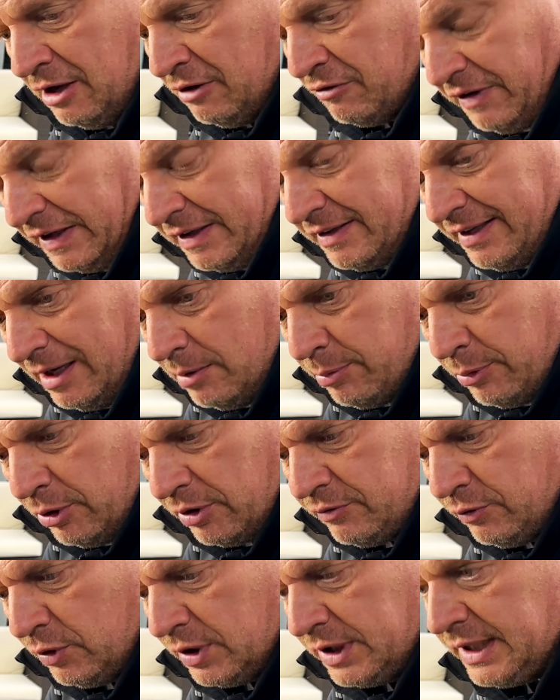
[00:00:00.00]

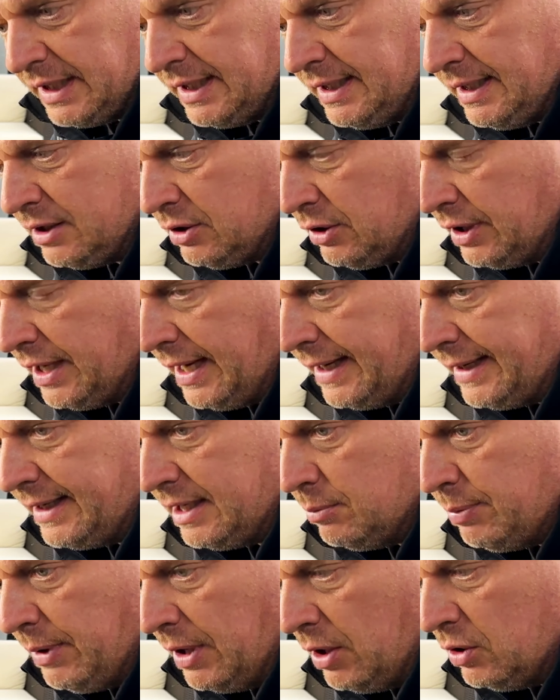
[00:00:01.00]
Ventilblock wurde hier neu
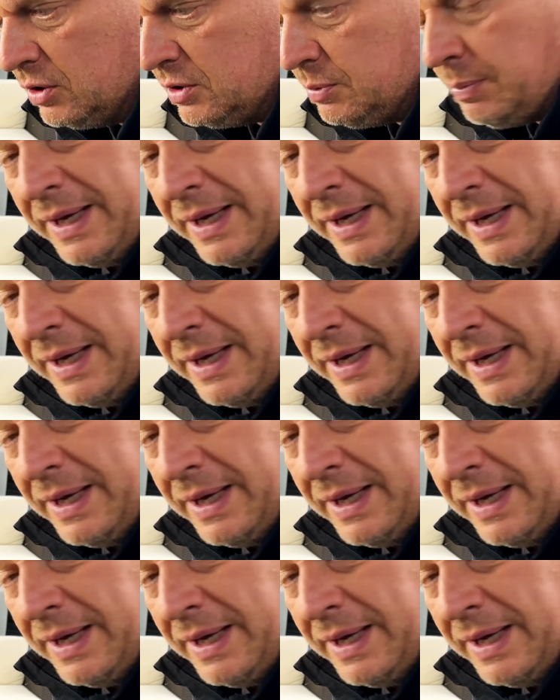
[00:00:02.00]
eingebaut.